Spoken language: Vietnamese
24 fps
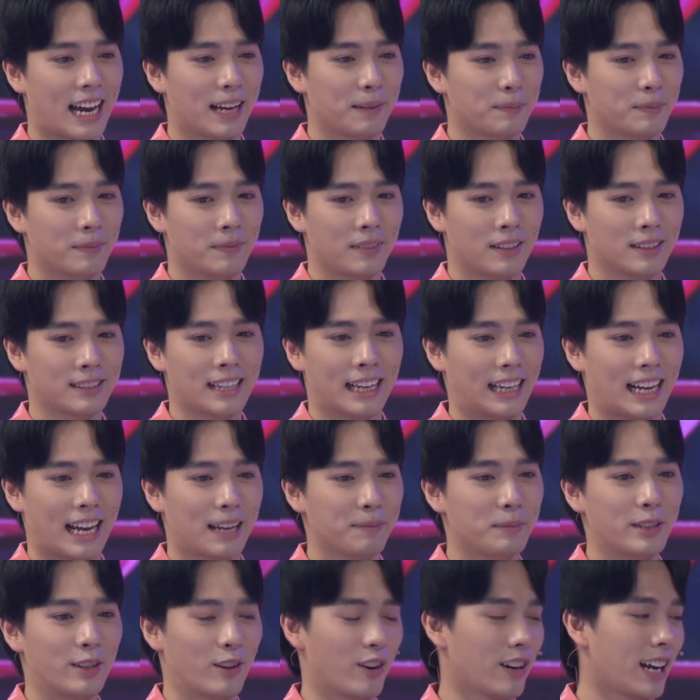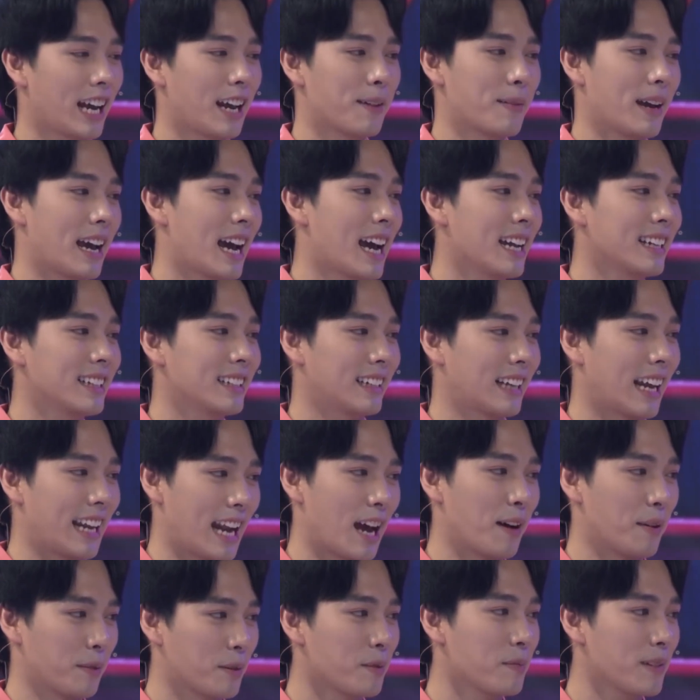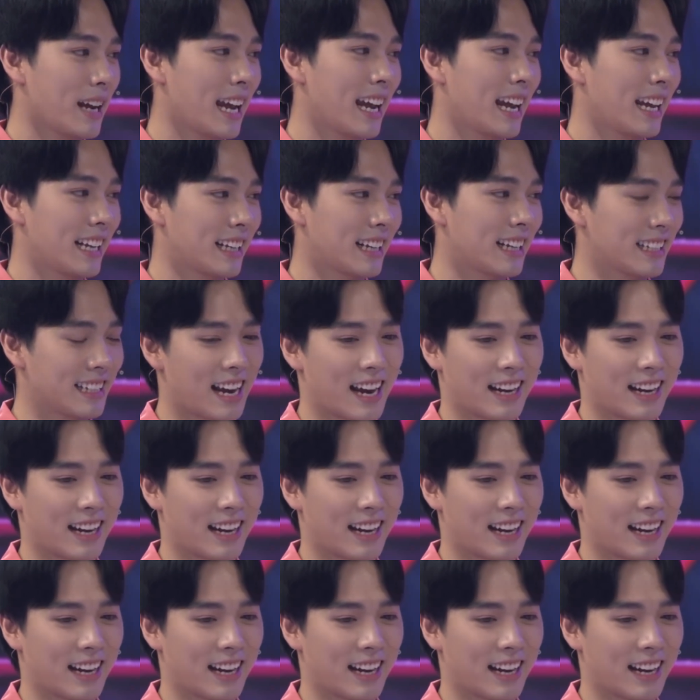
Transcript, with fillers: nhà em rảnh là em chỉ có nghe bài hát, ngày nào em cũng nghe ca